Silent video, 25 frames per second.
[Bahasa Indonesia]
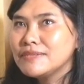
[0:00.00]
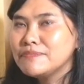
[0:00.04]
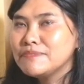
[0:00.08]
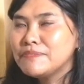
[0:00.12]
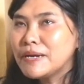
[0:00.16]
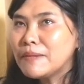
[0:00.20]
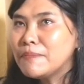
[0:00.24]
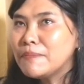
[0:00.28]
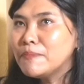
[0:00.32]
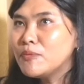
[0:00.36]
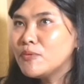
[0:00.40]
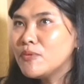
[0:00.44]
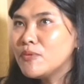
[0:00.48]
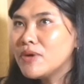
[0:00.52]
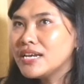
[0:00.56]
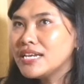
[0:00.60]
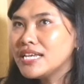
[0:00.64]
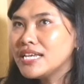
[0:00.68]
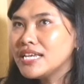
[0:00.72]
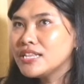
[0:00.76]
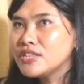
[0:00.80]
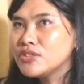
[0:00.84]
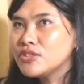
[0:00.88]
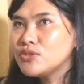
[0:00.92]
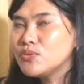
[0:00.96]
perempuan
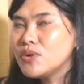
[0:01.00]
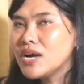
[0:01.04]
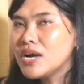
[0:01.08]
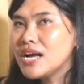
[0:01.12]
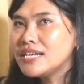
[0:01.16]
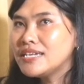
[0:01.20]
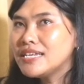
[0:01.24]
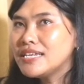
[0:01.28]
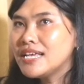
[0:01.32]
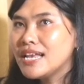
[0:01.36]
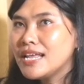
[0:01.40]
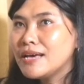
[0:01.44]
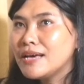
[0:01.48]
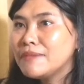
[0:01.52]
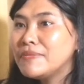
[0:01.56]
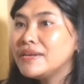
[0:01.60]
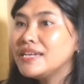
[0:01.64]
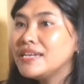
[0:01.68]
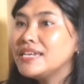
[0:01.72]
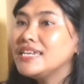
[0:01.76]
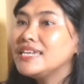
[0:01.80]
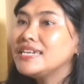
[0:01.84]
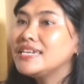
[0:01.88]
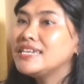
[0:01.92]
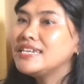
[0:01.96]
itu adalah
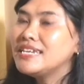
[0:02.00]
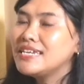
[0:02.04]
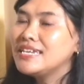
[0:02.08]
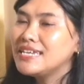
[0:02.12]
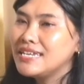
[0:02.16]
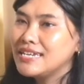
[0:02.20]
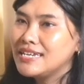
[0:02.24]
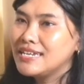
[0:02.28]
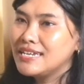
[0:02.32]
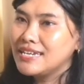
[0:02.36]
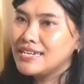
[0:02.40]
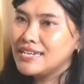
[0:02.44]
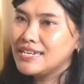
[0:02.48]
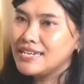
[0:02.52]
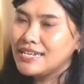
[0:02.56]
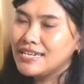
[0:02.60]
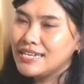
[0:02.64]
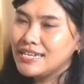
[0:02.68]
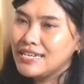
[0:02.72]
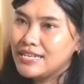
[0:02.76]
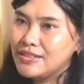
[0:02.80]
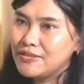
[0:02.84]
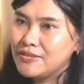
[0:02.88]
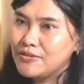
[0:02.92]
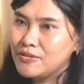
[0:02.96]
pendidik
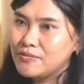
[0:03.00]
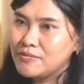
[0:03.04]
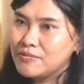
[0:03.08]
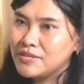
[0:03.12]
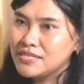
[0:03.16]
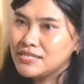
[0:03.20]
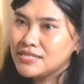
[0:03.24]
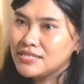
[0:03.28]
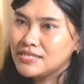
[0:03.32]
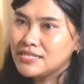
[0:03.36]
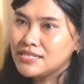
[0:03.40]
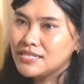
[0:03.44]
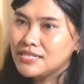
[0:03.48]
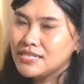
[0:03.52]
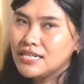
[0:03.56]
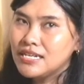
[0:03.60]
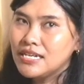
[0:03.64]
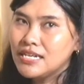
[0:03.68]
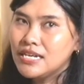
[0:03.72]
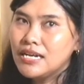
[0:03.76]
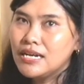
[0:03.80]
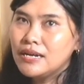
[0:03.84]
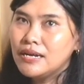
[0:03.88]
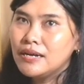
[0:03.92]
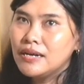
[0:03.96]
gitu loh mas
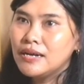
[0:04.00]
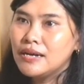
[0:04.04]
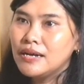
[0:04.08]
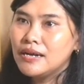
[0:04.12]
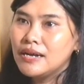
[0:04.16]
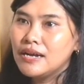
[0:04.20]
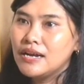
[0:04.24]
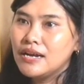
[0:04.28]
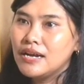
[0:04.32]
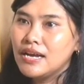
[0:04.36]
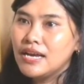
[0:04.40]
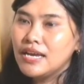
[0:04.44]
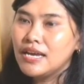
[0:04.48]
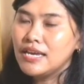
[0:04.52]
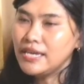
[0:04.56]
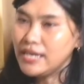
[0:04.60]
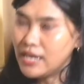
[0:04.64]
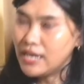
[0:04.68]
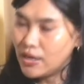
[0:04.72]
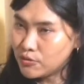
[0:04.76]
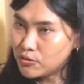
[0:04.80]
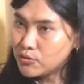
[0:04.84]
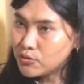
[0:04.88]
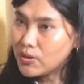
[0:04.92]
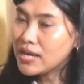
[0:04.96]
untuk anaknya.
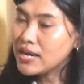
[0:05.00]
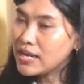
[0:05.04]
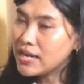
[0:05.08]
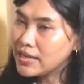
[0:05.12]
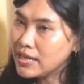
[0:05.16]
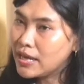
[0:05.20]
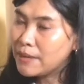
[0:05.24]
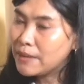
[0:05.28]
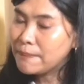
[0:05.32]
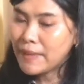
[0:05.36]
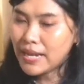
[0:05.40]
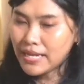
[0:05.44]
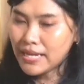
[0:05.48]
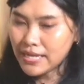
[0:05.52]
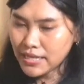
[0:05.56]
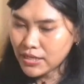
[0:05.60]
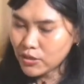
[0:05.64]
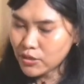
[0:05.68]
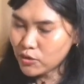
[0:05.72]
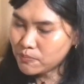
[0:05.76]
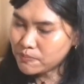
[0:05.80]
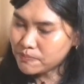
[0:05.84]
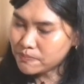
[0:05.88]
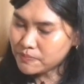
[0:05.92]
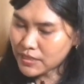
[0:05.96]
Iya, untuk anaknya. Paling
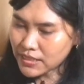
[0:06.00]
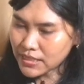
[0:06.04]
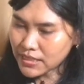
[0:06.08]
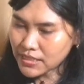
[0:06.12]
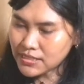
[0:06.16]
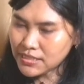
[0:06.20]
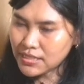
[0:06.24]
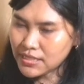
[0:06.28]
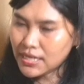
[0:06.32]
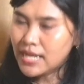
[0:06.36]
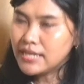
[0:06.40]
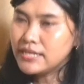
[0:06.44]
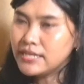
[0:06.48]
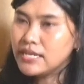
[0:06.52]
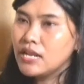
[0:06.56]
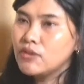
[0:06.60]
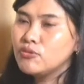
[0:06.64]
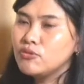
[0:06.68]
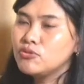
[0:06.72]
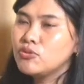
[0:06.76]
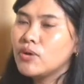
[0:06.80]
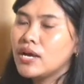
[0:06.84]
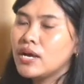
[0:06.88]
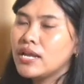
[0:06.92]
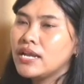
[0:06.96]
lingkup terkecil
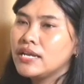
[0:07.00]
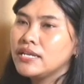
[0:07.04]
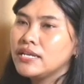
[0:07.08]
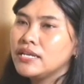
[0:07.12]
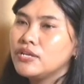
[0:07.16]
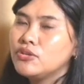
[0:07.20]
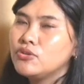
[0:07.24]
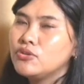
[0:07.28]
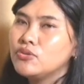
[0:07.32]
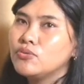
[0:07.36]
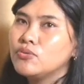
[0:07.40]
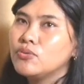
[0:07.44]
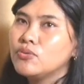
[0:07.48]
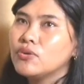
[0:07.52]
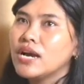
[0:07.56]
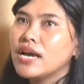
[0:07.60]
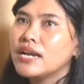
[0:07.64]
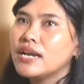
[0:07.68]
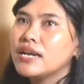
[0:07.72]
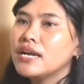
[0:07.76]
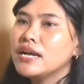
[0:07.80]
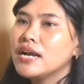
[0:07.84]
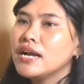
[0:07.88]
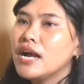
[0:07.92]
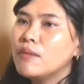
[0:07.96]
adalah untuk anaknya dulu, hmm.
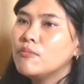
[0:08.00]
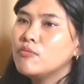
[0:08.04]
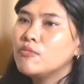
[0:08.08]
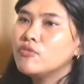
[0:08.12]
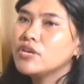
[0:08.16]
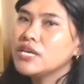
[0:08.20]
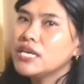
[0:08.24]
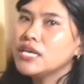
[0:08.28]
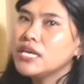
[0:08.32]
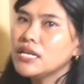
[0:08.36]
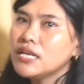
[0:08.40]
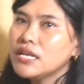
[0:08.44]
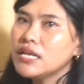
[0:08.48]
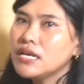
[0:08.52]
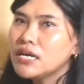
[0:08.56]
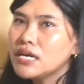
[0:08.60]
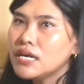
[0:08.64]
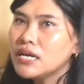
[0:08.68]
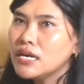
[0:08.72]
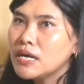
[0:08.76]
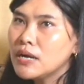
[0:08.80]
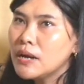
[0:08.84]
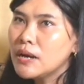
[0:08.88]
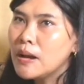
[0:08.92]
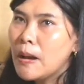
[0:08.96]
karena nggak mungkin
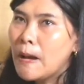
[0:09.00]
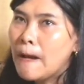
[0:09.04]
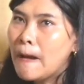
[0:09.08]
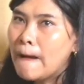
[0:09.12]
uh,